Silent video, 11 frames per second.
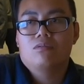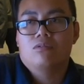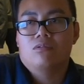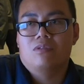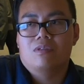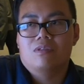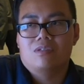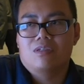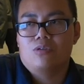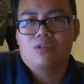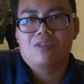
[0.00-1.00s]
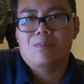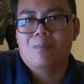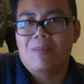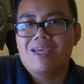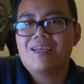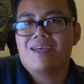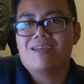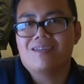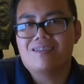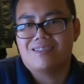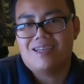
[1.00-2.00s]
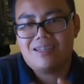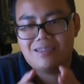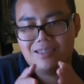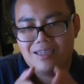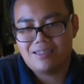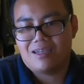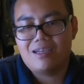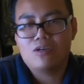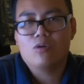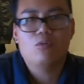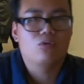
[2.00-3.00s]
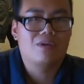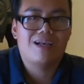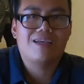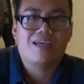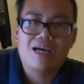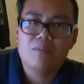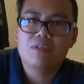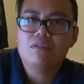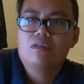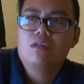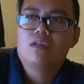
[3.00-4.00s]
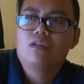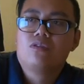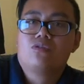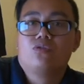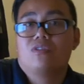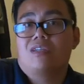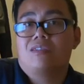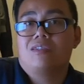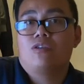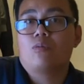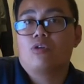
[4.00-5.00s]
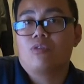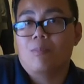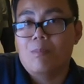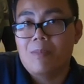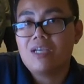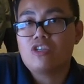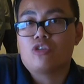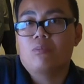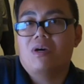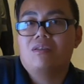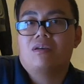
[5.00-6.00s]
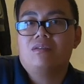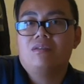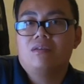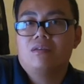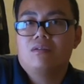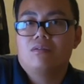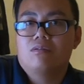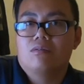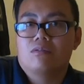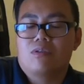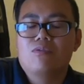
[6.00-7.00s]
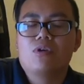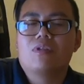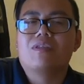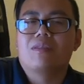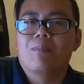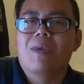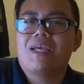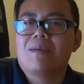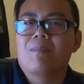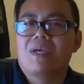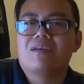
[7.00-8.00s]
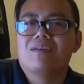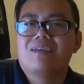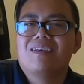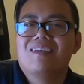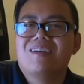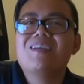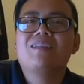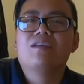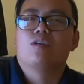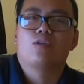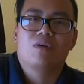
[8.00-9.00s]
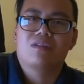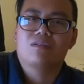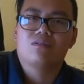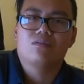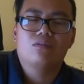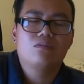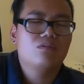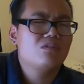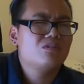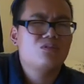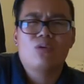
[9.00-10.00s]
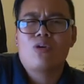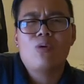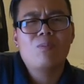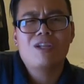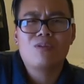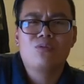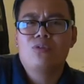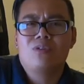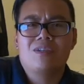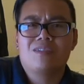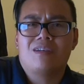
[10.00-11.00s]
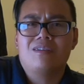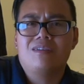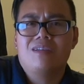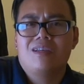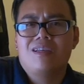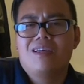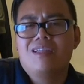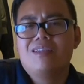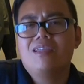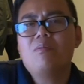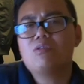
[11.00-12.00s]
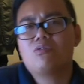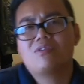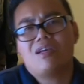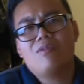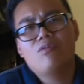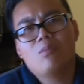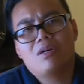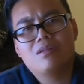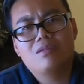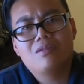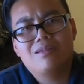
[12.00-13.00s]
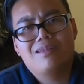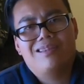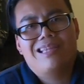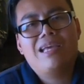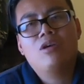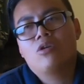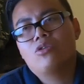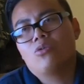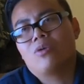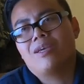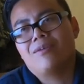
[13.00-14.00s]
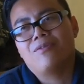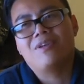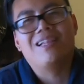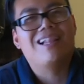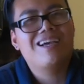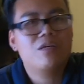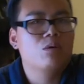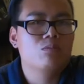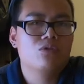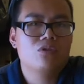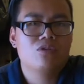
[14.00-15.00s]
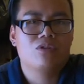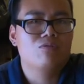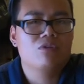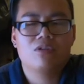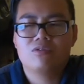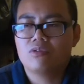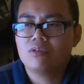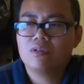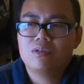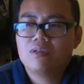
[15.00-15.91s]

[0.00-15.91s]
und das ist natürlich eine Menge Sachen, die jetzt reinkommen oder reinkamen. Zusätzlich kommt auch eine Menge Schmarrn rein. Und zwar wirklich eine Menge, Menge wichtiger Schmarrn. Also so komplett unnötige Sachen. Nicht mal so Sachen, wo man denken könnte, okay, vielleicht kommt es durch, sondern wirklich so